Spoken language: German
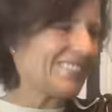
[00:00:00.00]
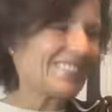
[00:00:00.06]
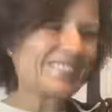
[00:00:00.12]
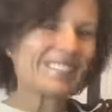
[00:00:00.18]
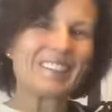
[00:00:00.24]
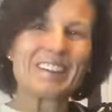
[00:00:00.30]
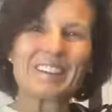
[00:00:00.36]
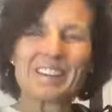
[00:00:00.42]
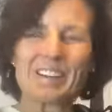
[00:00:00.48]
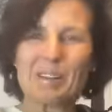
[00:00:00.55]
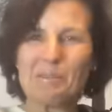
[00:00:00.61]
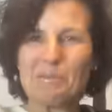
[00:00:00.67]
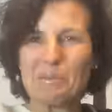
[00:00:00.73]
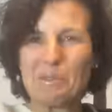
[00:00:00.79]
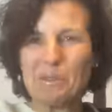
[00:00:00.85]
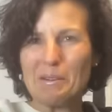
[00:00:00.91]
sag
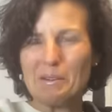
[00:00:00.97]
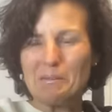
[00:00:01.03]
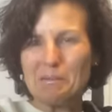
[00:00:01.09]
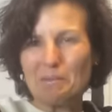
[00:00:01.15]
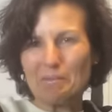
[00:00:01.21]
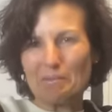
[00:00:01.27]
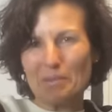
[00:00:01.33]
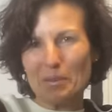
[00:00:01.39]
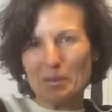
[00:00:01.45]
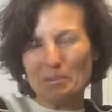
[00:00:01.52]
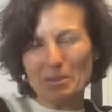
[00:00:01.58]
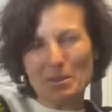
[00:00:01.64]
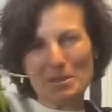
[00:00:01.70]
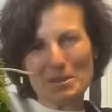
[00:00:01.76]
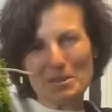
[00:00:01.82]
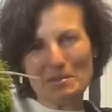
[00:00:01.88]
einfach
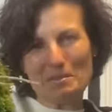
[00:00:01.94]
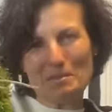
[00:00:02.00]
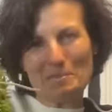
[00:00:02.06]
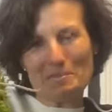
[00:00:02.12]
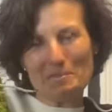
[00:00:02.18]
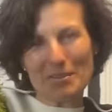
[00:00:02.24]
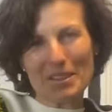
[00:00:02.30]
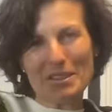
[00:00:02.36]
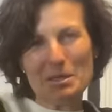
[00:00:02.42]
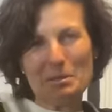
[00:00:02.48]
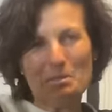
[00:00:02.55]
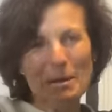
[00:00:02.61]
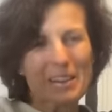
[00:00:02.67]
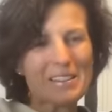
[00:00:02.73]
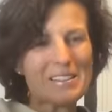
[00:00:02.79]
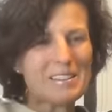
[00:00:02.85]
bis ganz
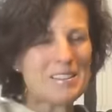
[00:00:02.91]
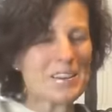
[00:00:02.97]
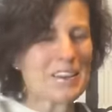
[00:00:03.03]
bald.